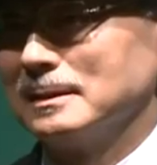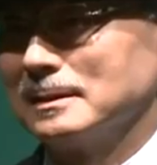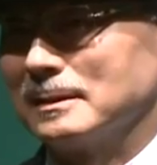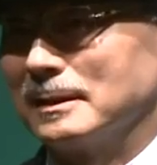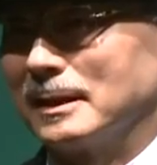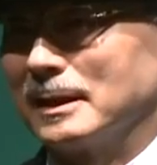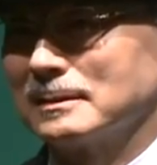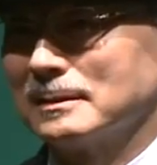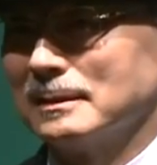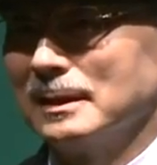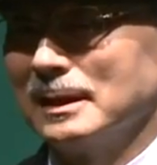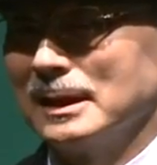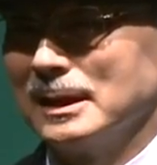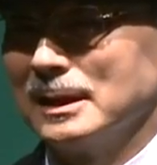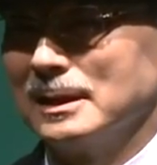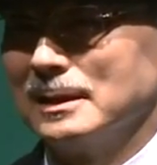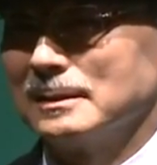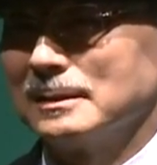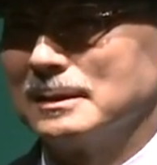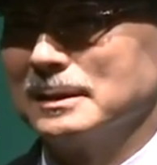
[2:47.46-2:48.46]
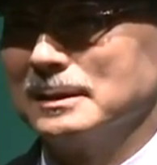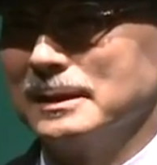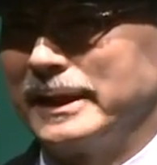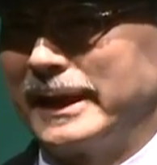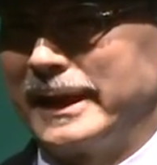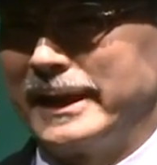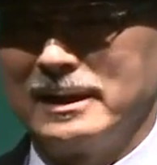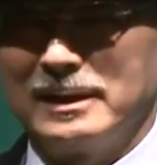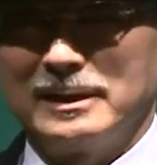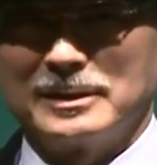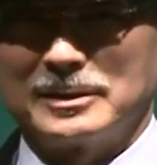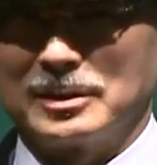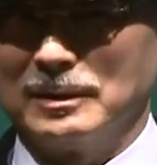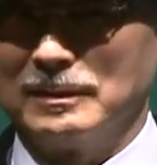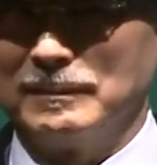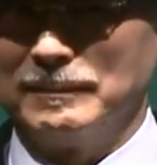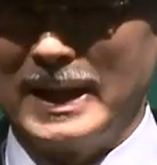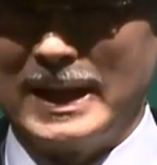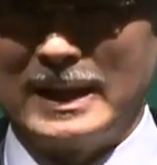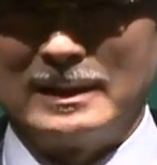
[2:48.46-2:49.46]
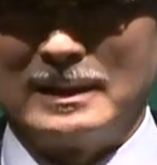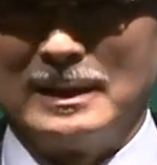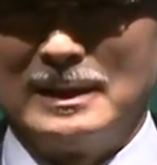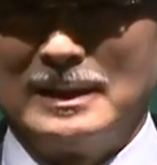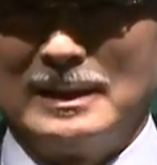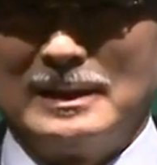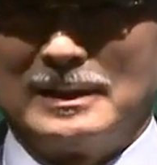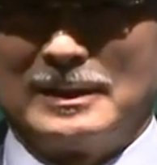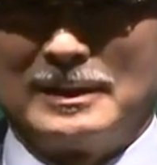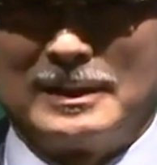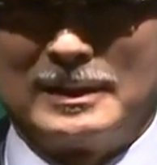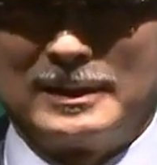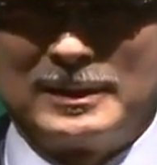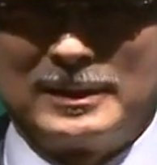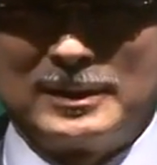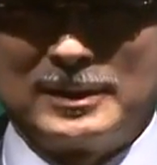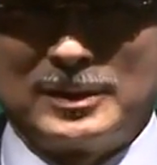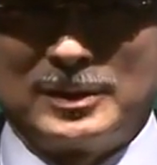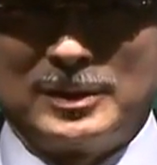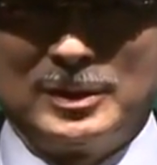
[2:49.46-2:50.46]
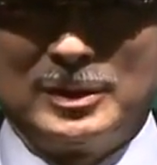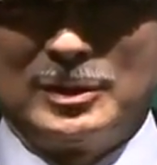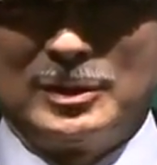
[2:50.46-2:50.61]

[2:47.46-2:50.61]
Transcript: dan membuat anak-anak menjadi uh,